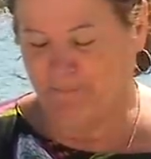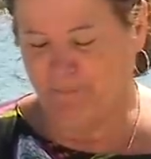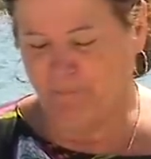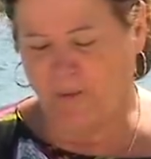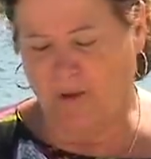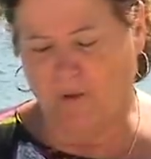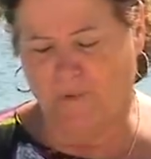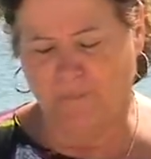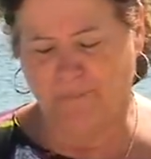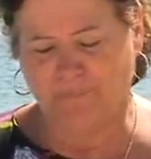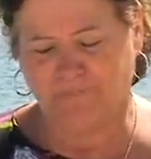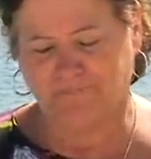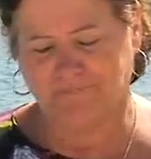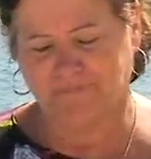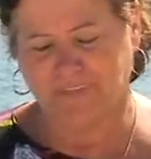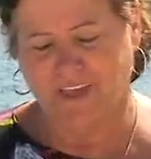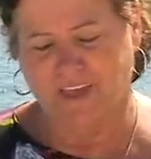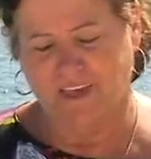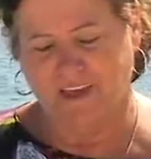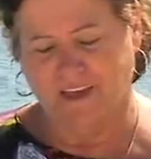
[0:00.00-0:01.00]
bon.
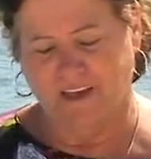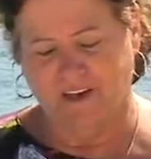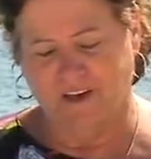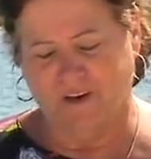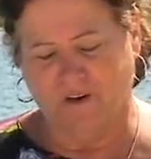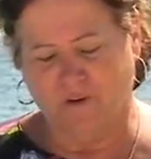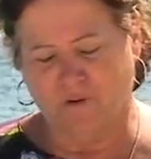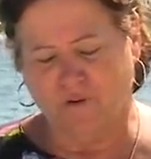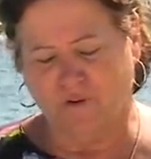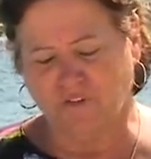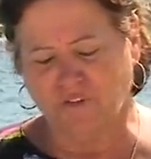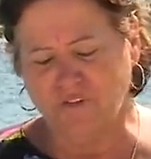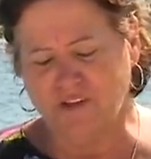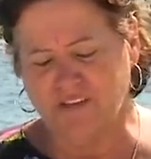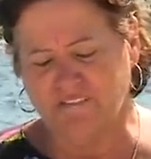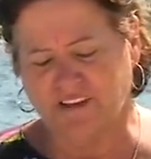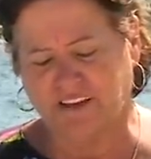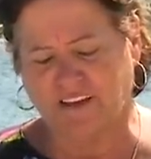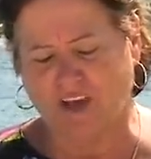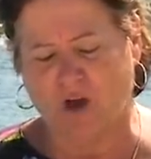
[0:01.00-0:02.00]
Euh, on continue
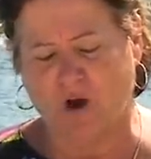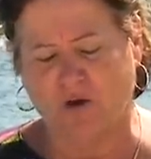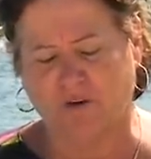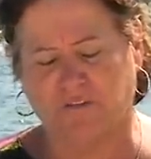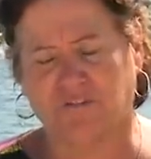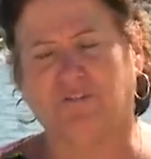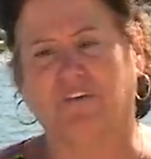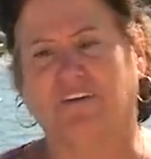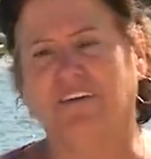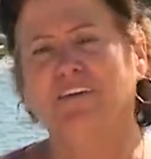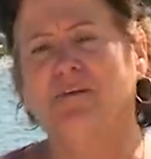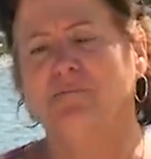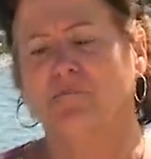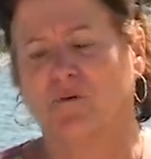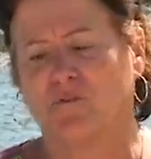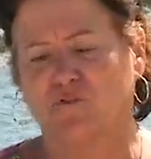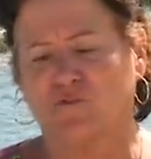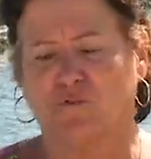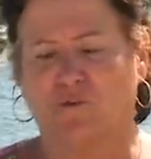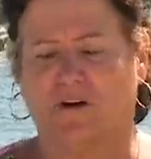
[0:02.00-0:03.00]
avec Orphée.
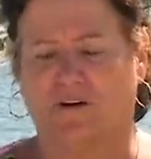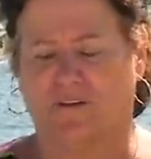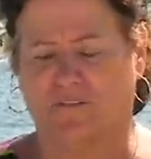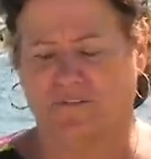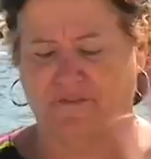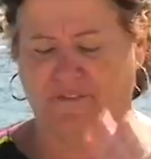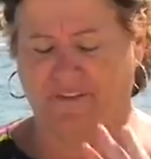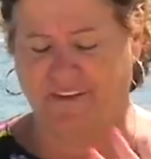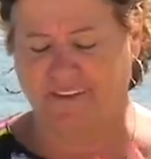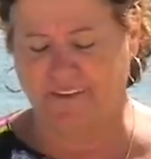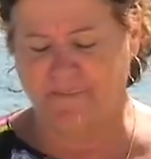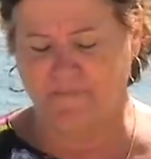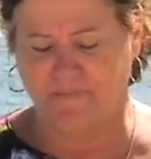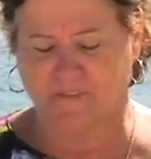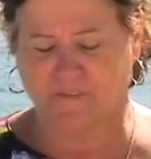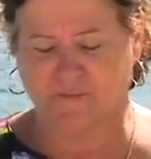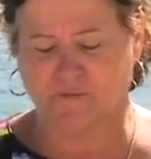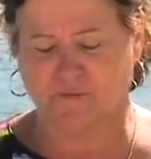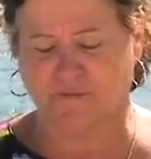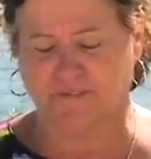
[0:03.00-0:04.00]
Bonjour. Orphée.
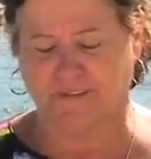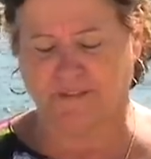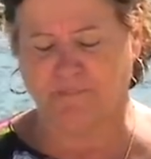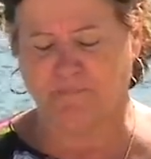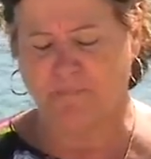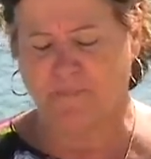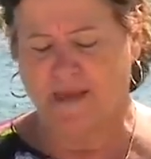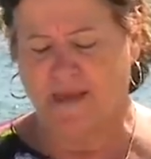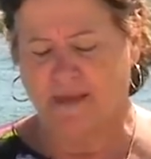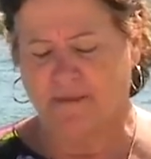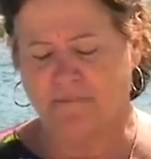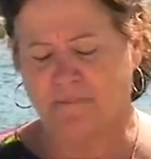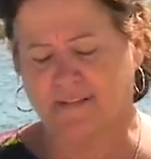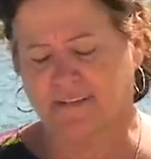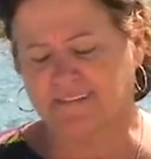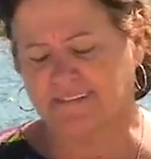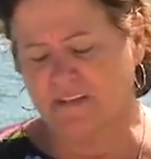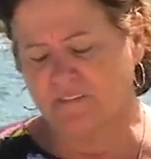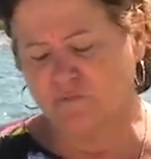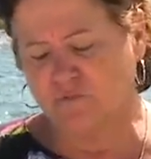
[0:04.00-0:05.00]
Excusez.
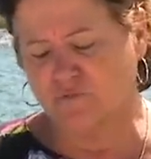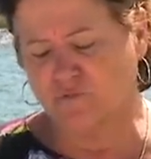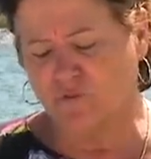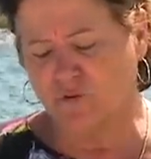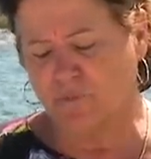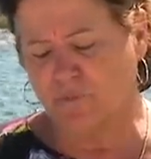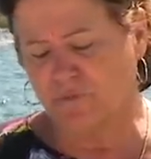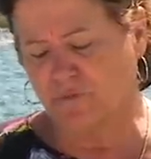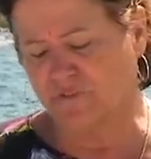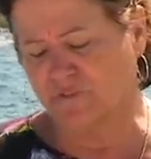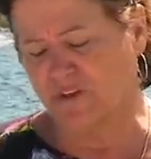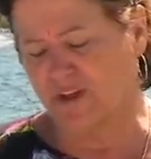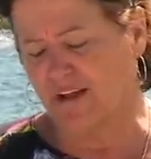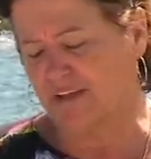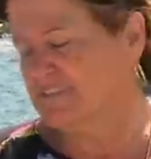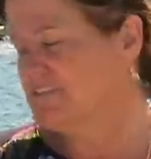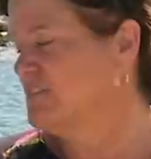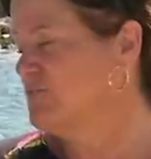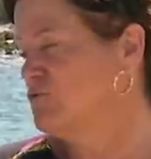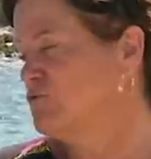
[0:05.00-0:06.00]
Merci à vous deux pour ce
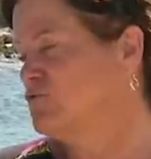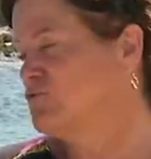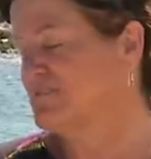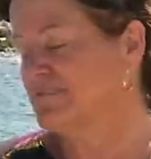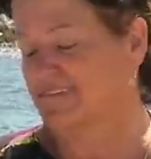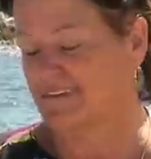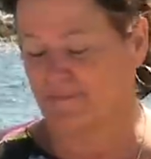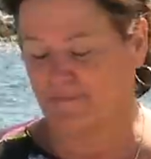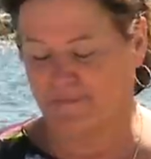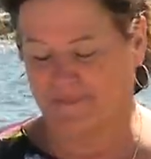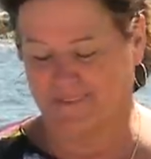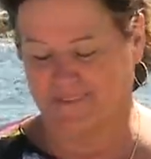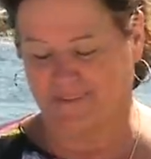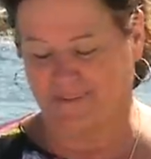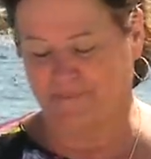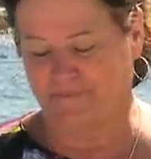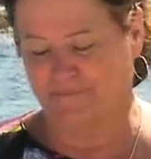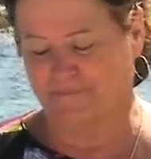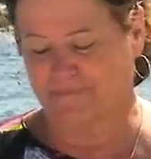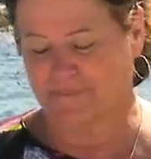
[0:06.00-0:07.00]
rendez-vous du
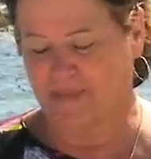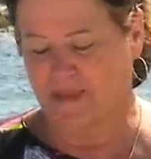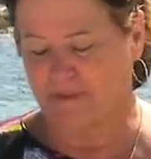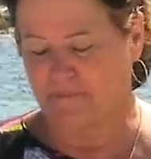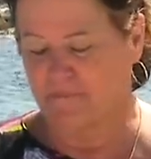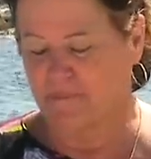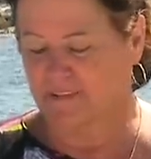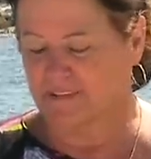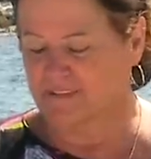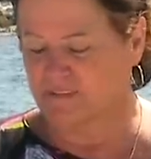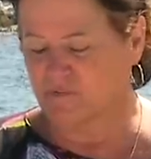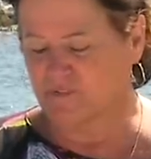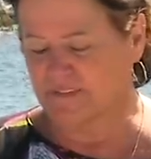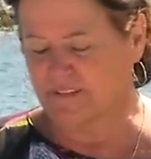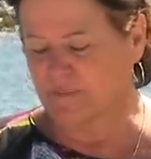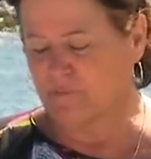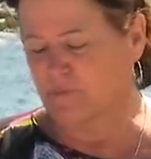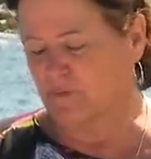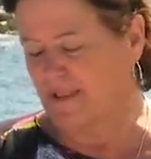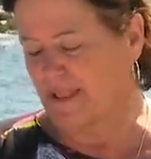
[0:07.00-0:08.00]
samedi. Merci
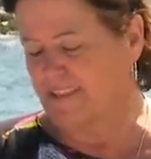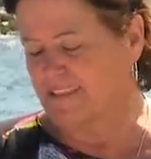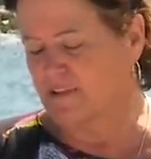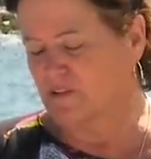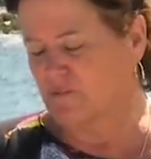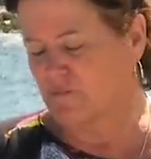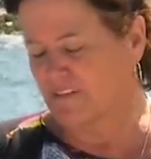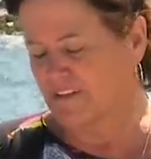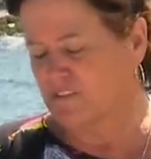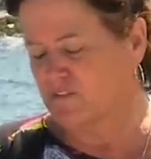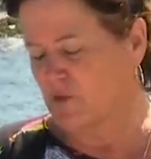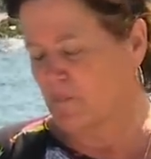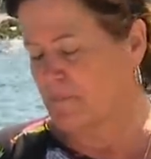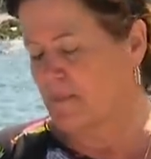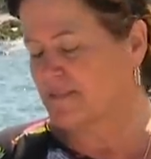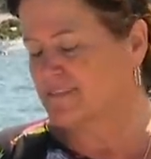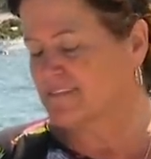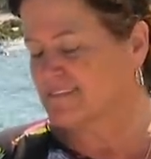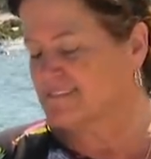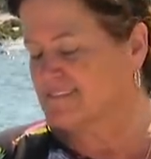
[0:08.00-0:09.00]
aussi pour la découverte de
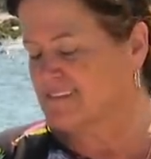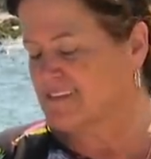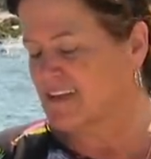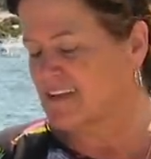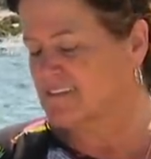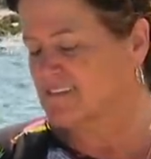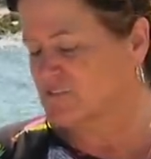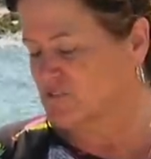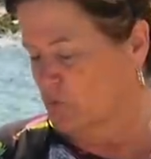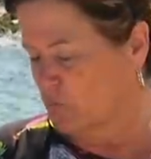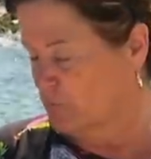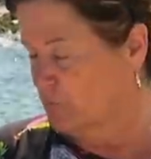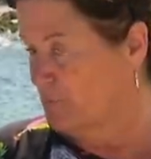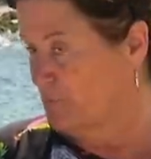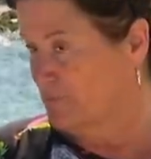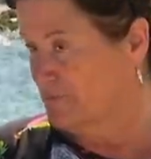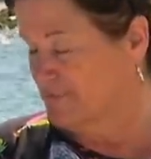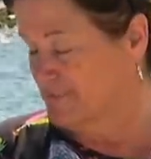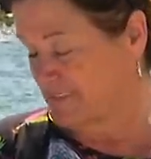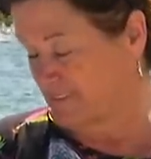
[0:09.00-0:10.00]
Patricia Staub.
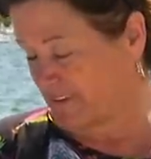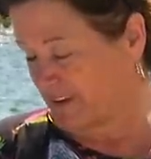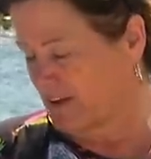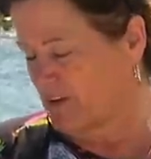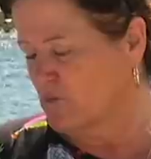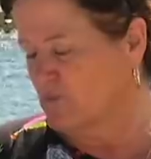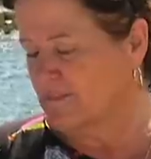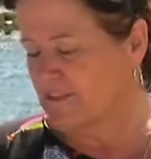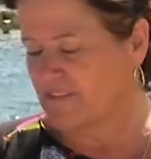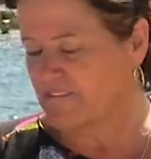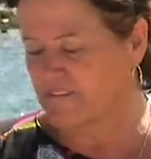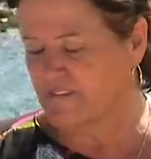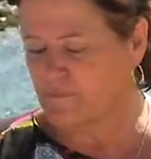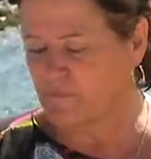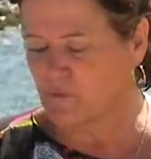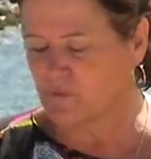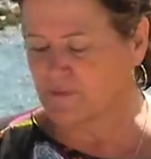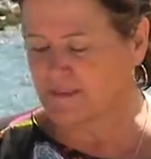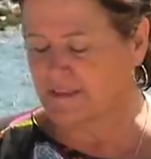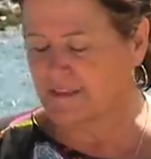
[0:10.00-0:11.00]
C'est vrai qu'on avait
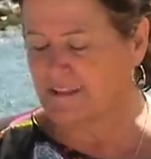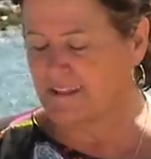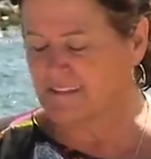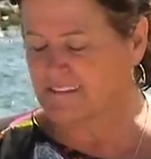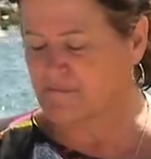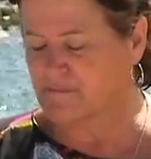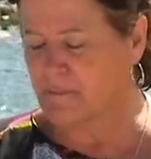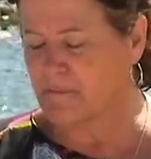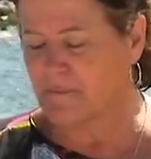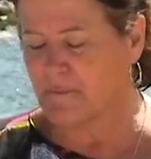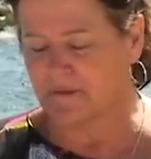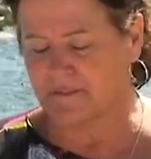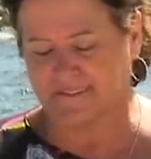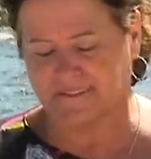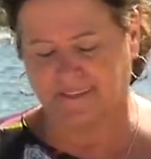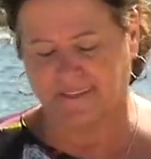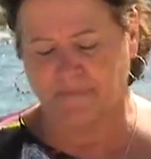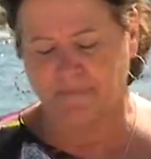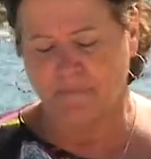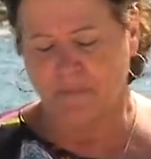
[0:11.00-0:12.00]
montré oui, la semaine
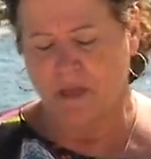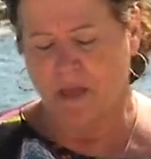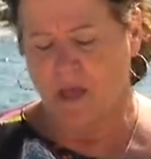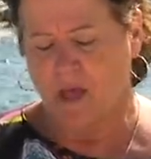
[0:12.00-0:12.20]
passée.